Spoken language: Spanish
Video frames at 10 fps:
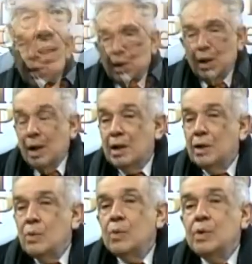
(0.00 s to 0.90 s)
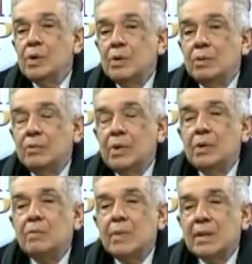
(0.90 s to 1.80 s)
El diluvio fue
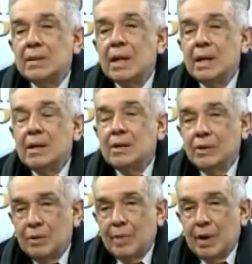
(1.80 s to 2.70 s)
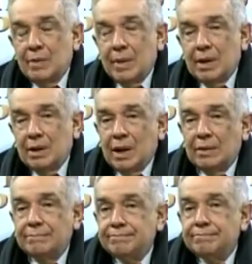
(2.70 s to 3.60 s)
un mensaje de Dios para la
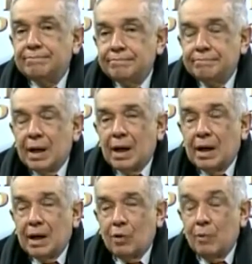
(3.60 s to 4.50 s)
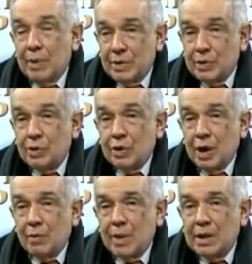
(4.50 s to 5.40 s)
humanidad, para la conversión de
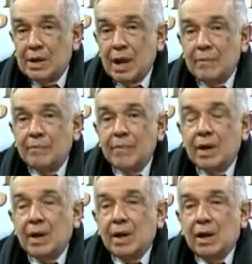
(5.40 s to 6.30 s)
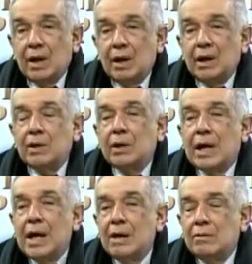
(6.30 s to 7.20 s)
la humanidad, y
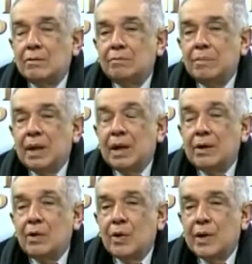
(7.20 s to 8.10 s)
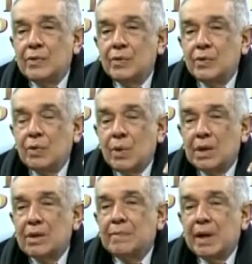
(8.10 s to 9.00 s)
quedaron un pequeño resto y sobre
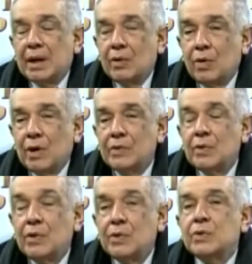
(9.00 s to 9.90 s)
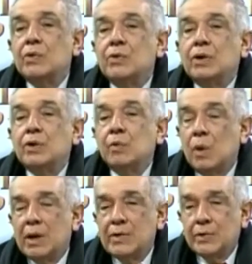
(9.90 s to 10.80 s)
ese pequeño resto Dios continuó
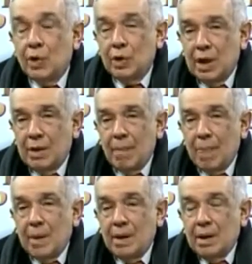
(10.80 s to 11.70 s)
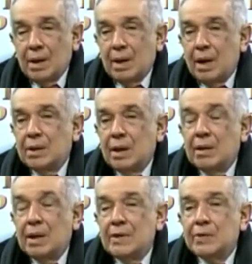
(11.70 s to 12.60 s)
la historia y a través
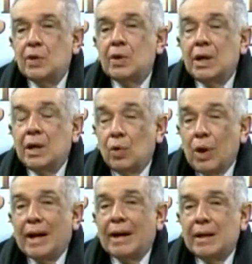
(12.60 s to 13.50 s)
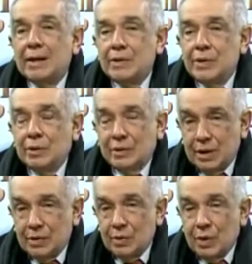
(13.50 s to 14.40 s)
de la historia llegó la redención,
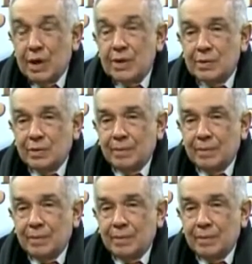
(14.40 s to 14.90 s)
Jesucristo.